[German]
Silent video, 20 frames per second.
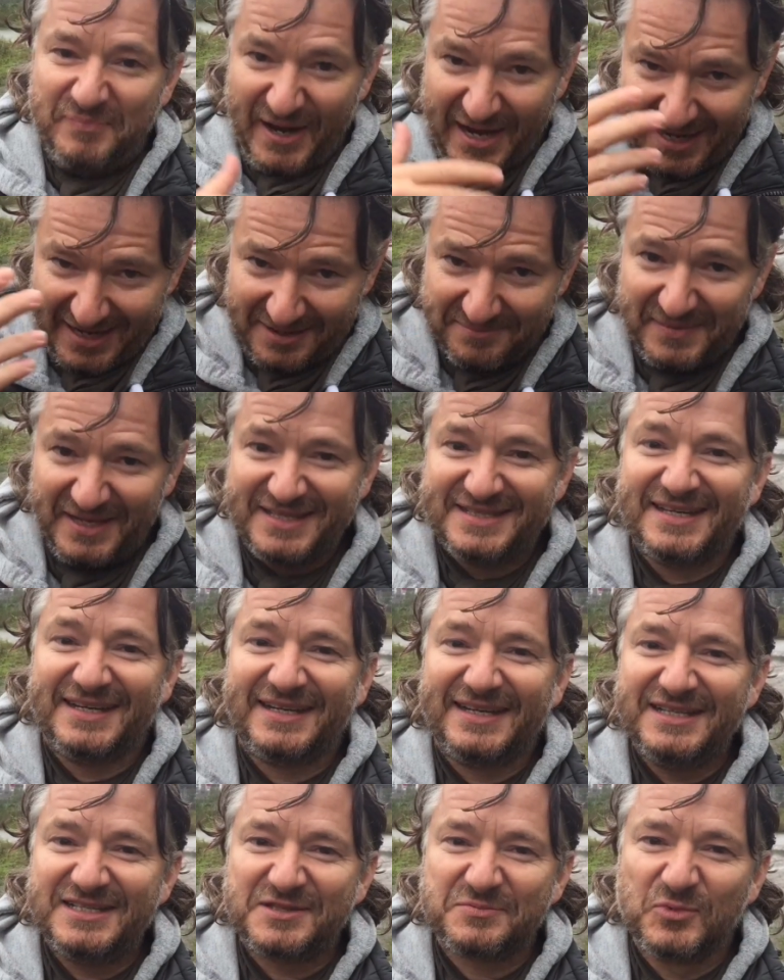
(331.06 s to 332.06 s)

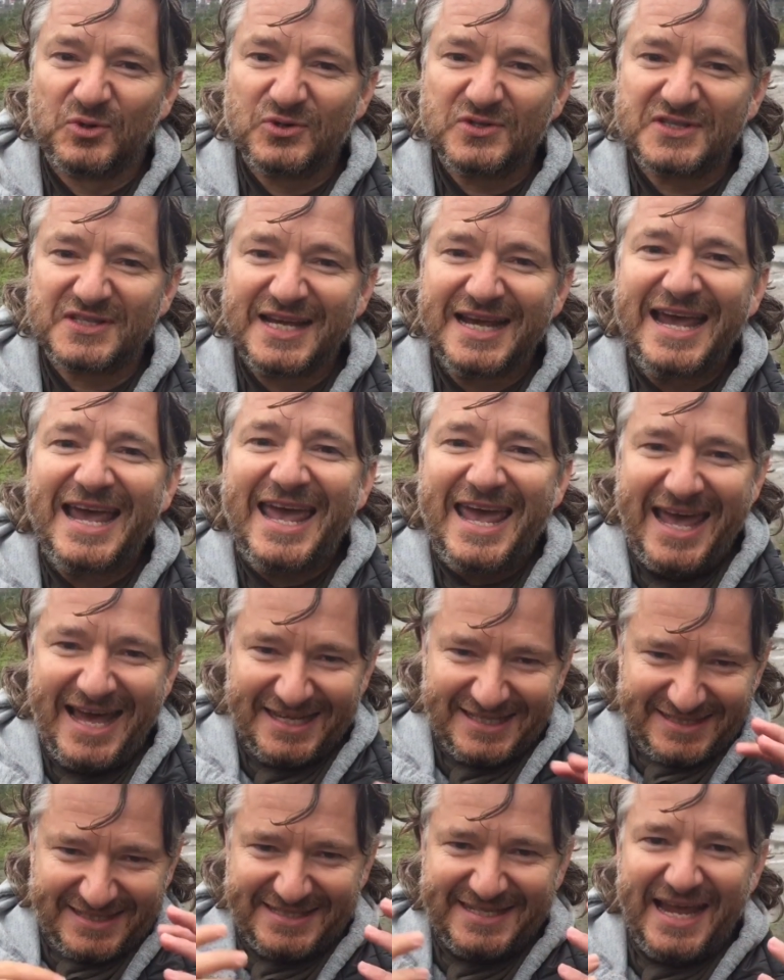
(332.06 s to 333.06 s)
Parlamentarismus,
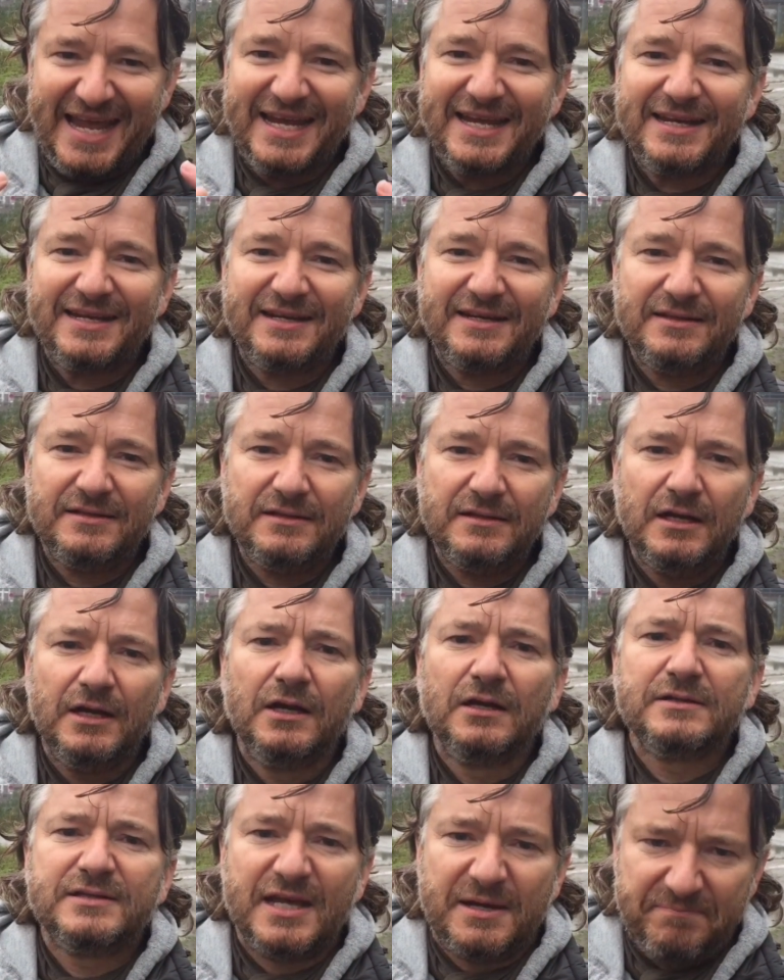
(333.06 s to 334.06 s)
Erdenken
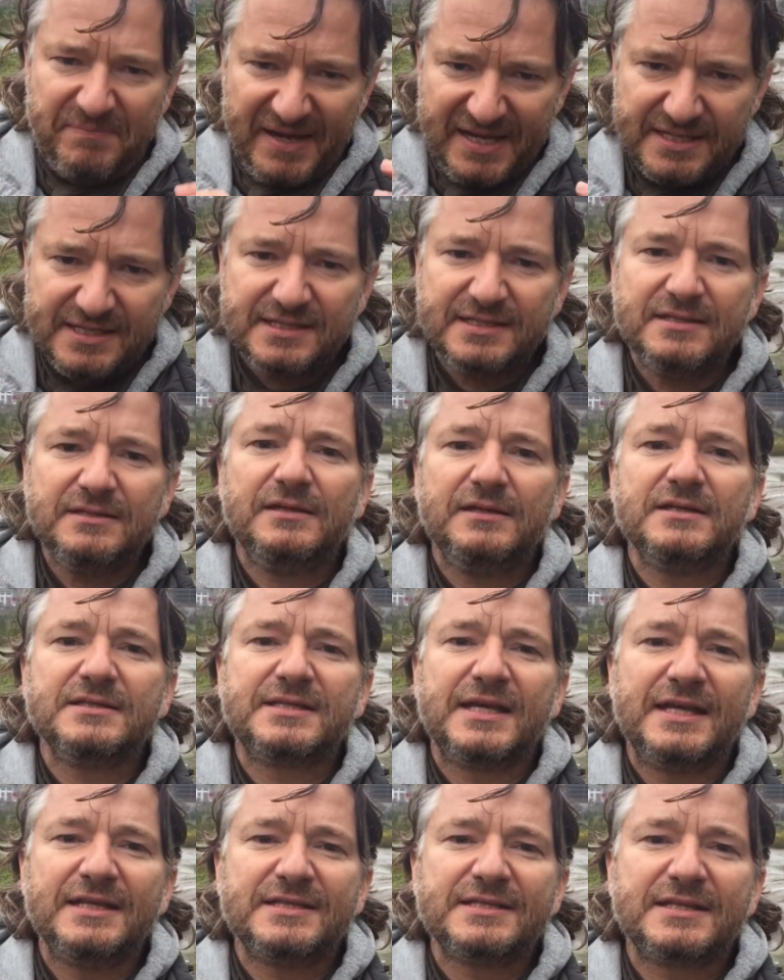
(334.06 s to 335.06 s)
der besten
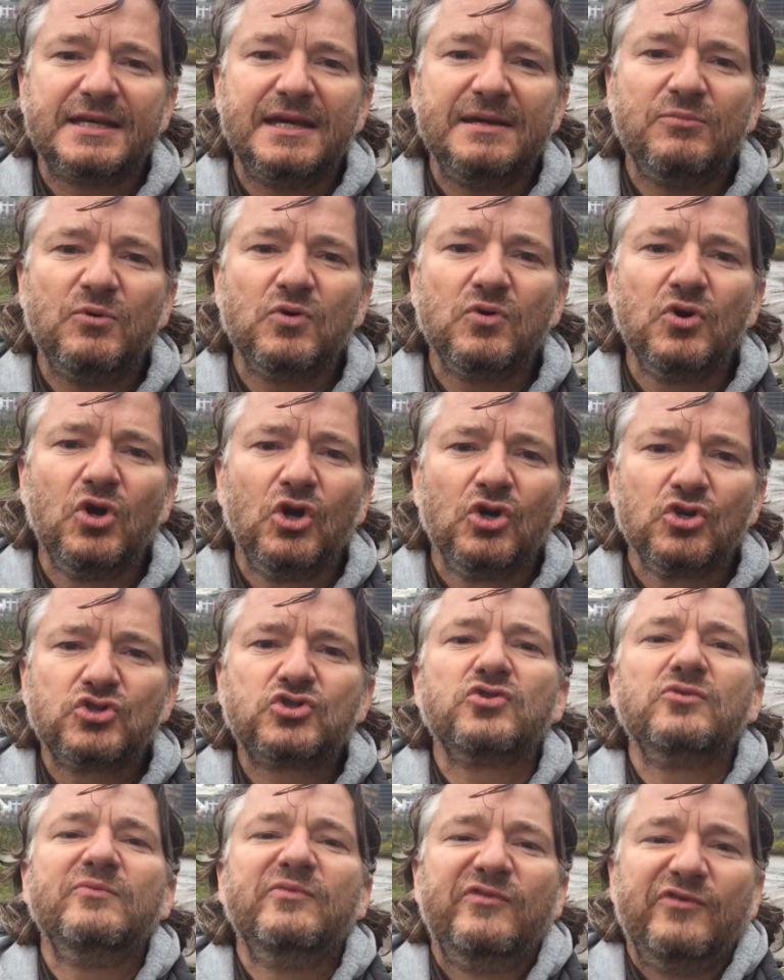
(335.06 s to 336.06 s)
Gesetzgebung
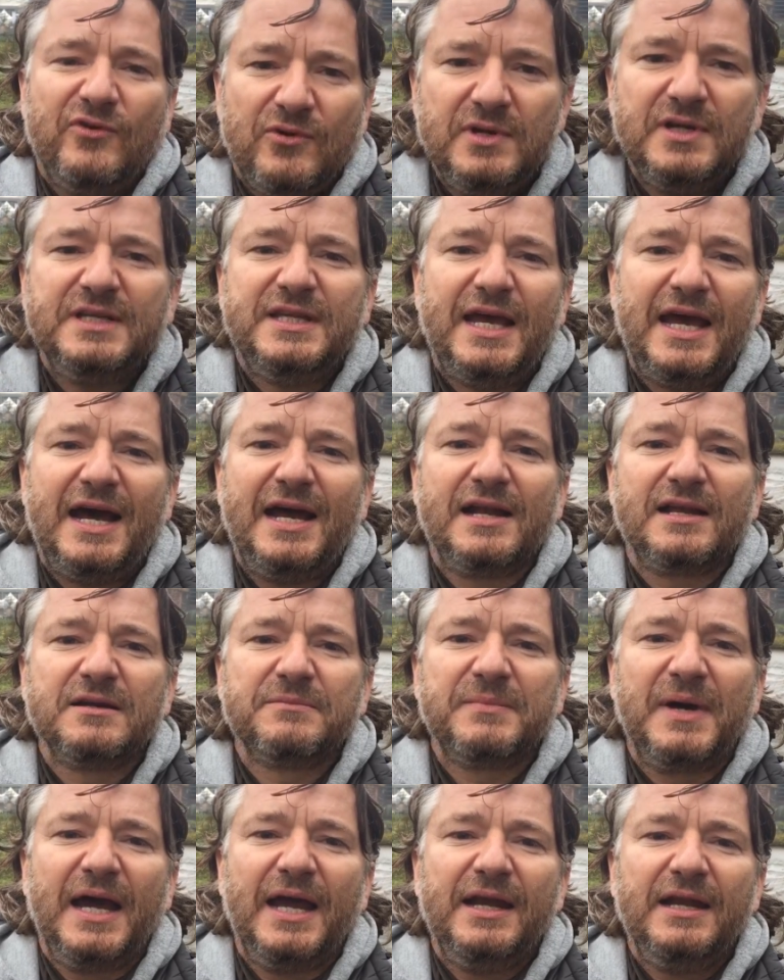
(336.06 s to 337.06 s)
zum Wohle der
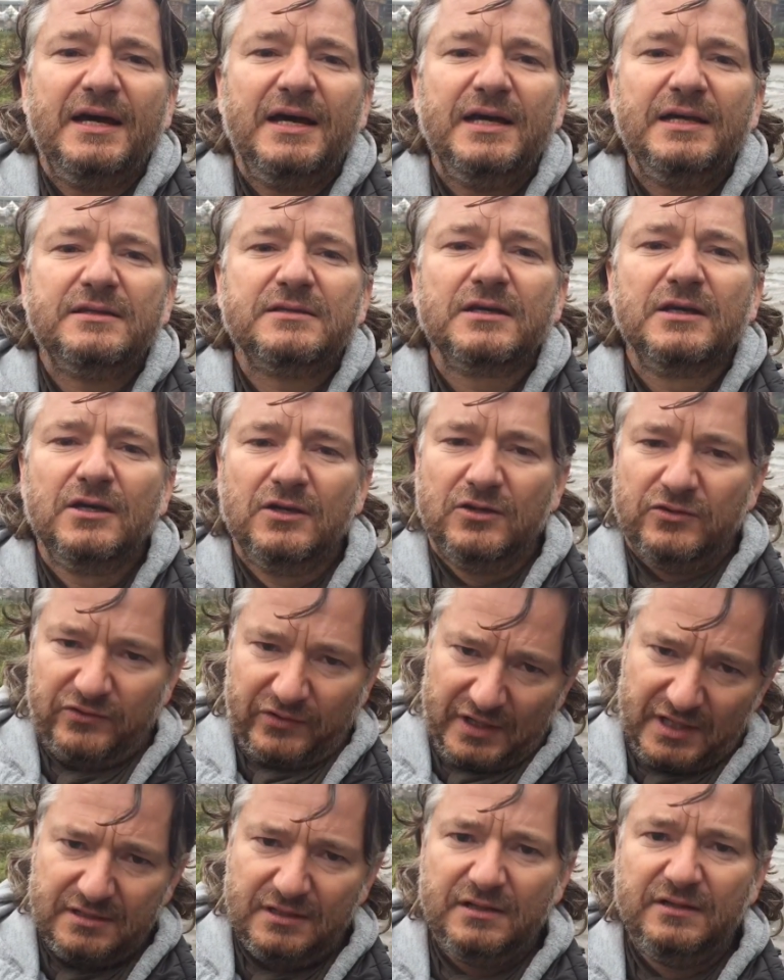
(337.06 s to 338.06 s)
Allgemeinheit,
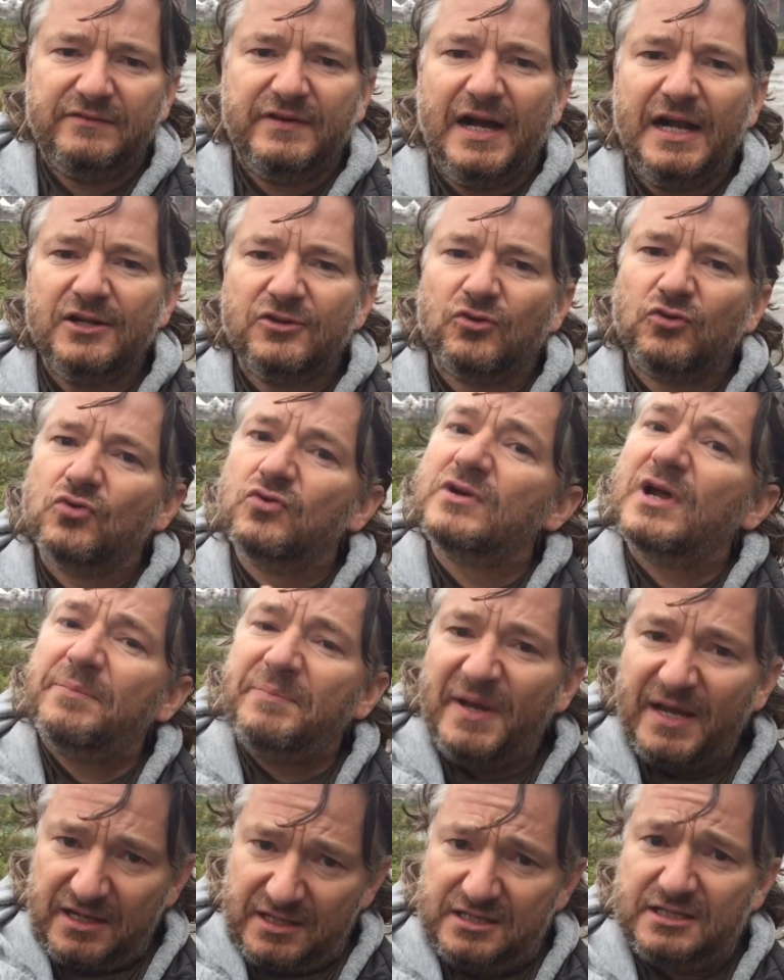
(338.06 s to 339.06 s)
dritte Gewalt,
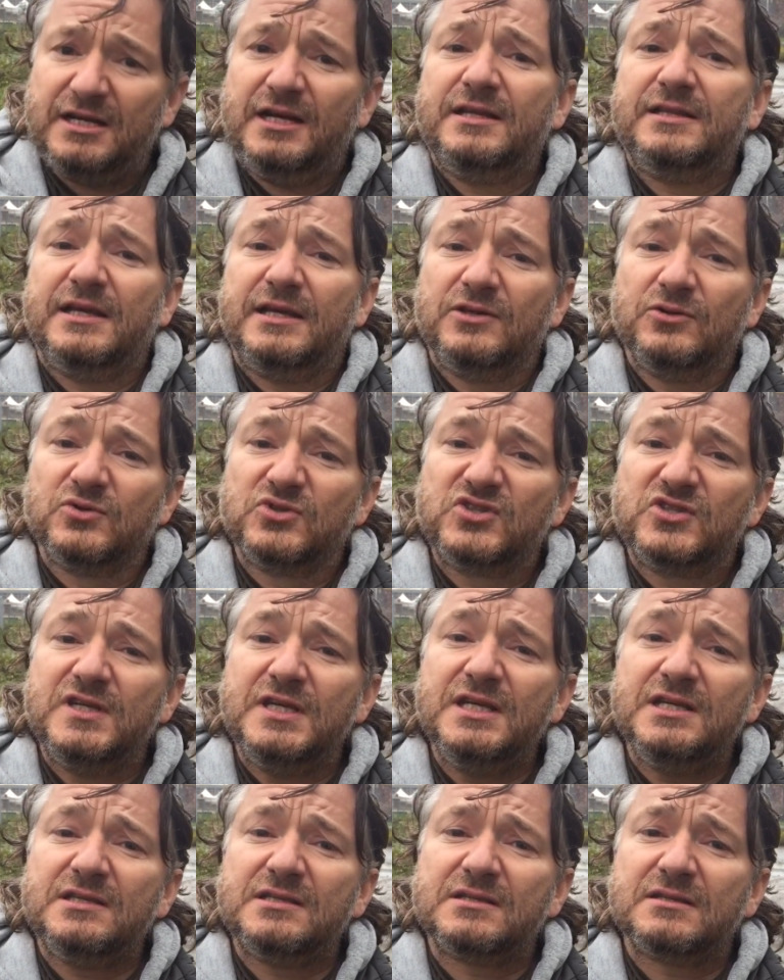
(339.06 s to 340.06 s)
Unabhängigkeit der
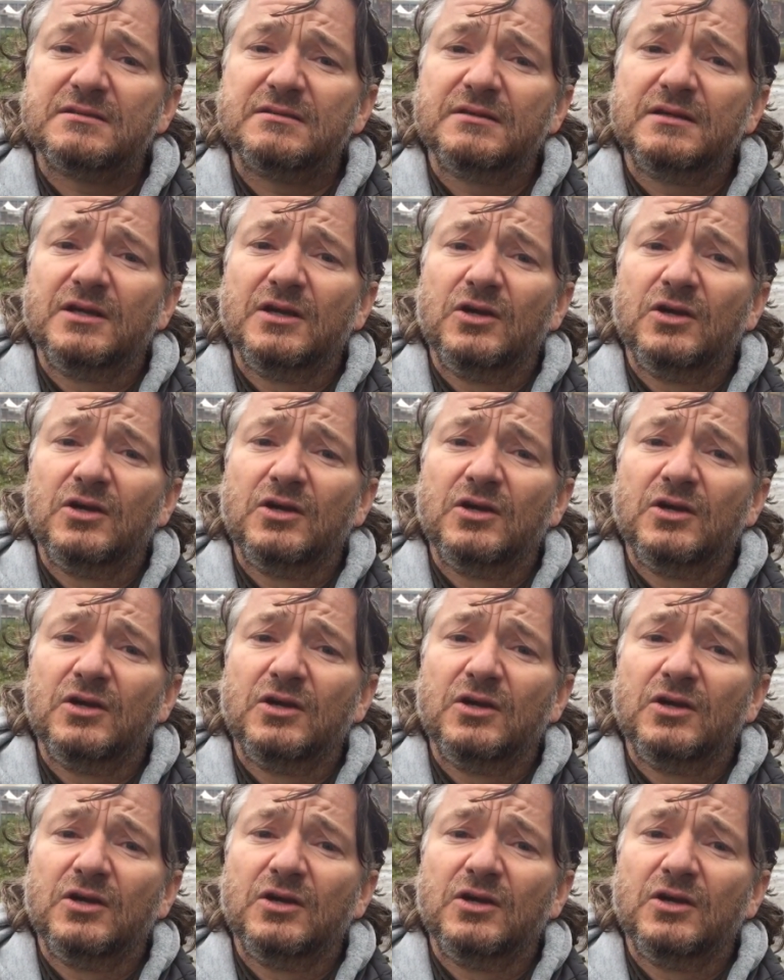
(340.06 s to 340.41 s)
Justiz